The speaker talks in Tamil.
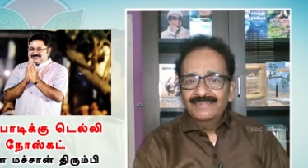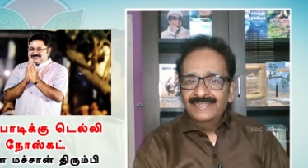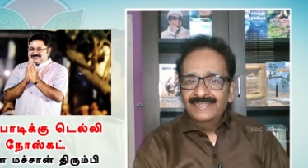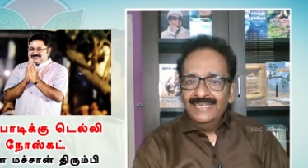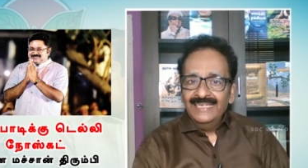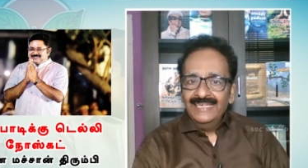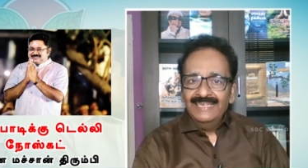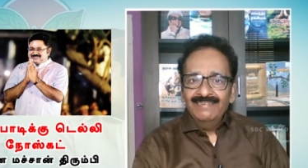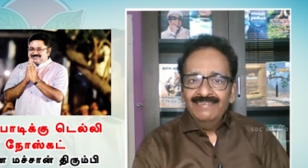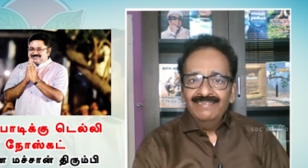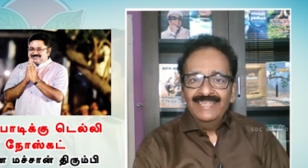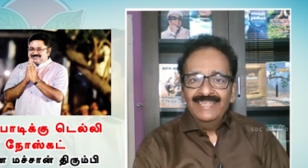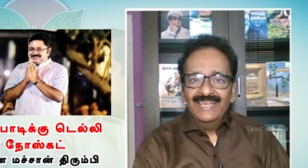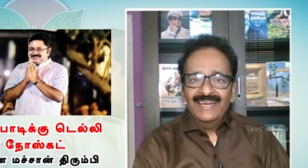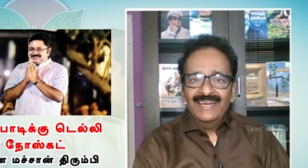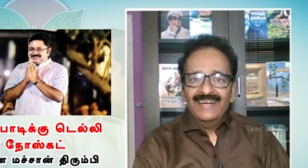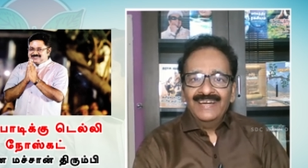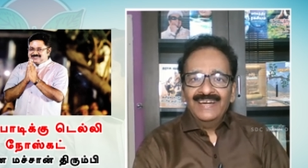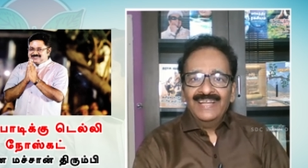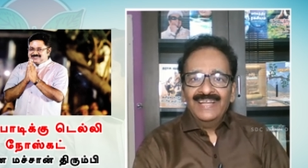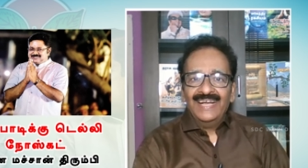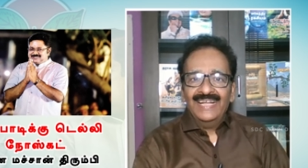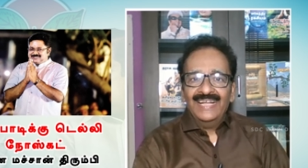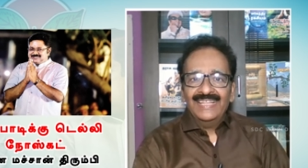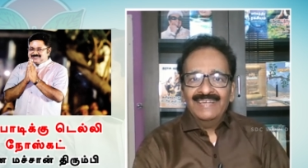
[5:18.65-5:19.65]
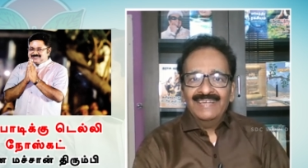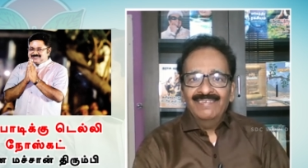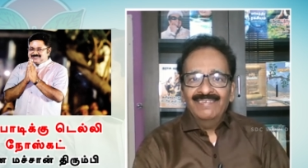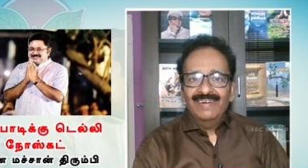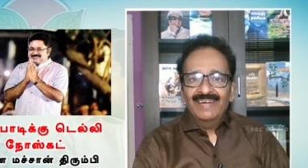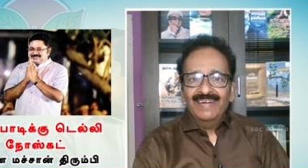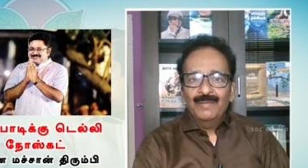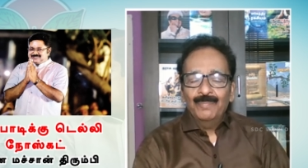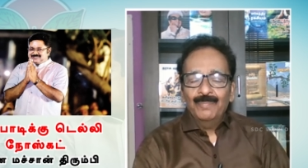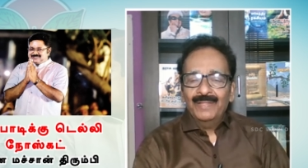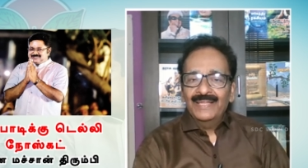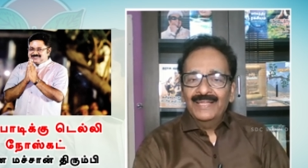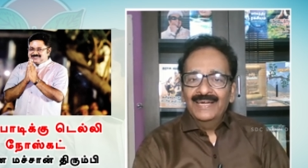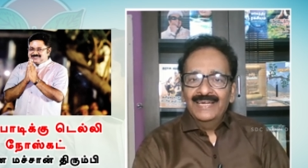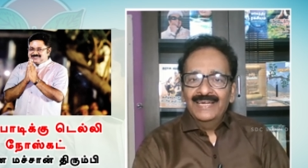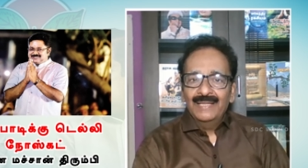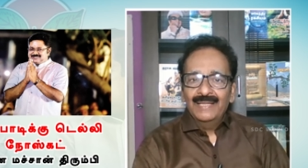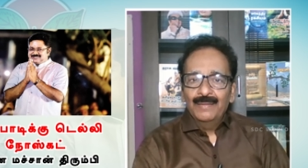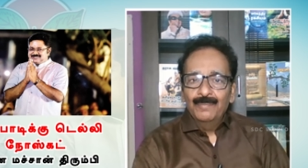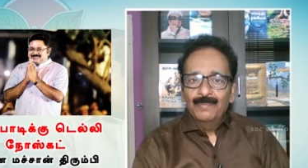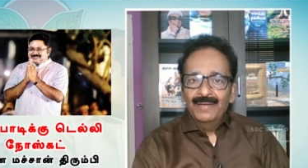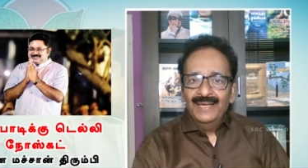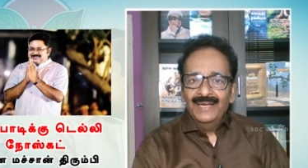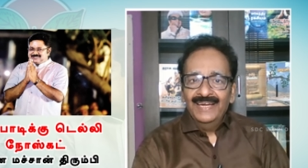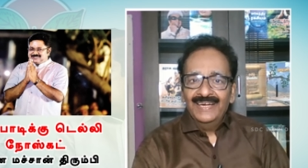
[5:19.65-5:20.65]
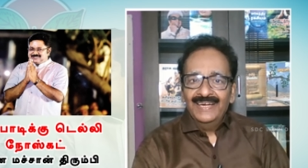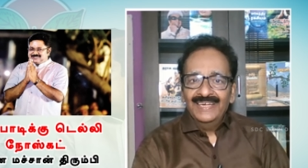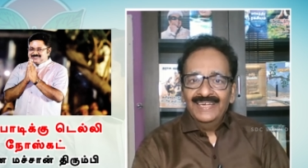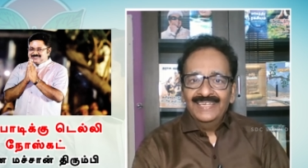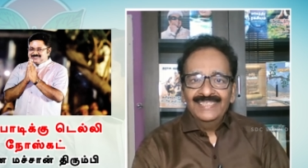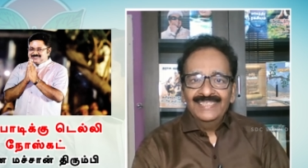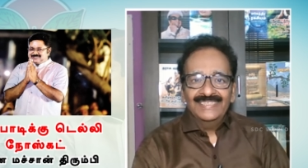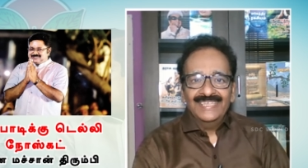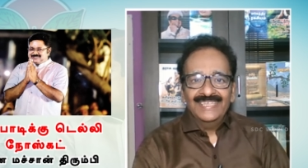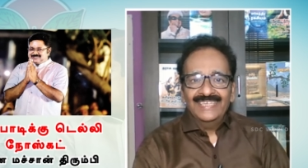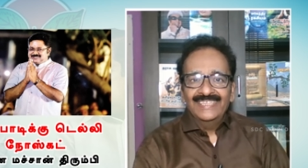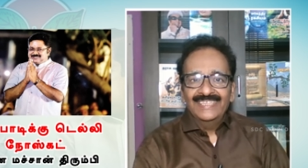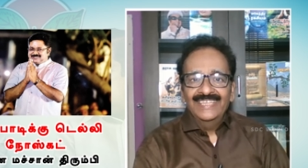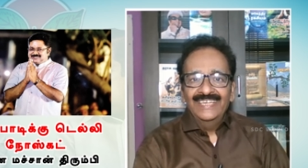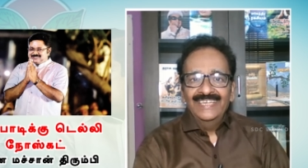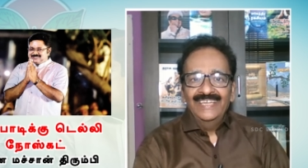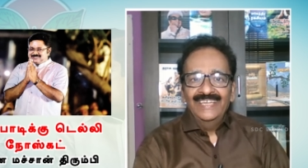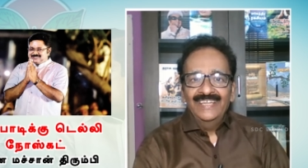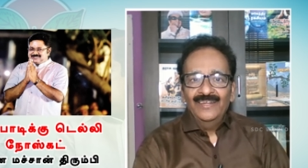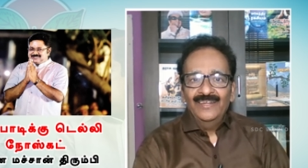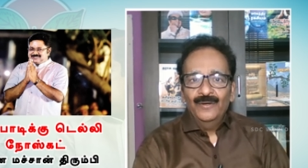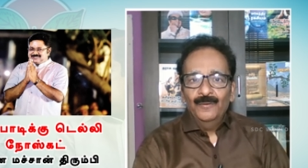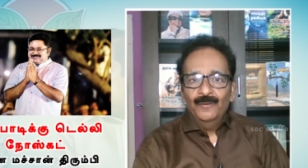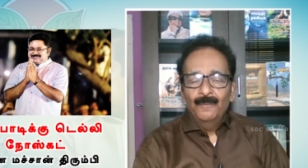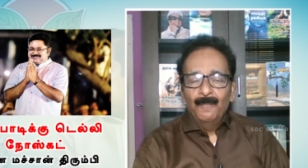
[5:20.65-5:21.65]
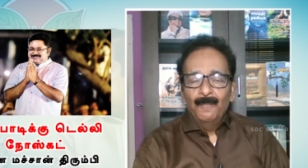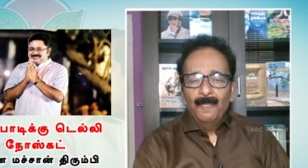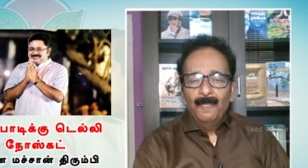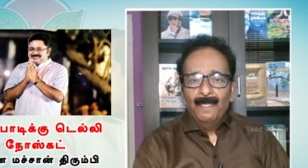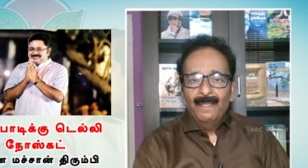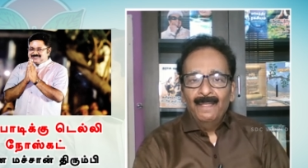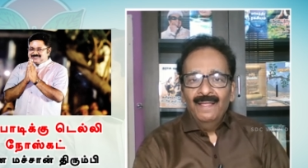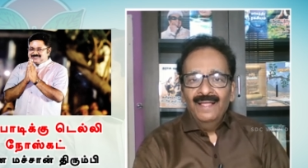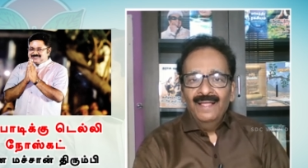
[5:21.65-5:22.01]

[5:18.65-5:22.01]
டிடிவி தினனுக்கு ஆதரவான பதினெட்டு எம்எல்ஏக்களுக்கு தகுதி நீக்கம்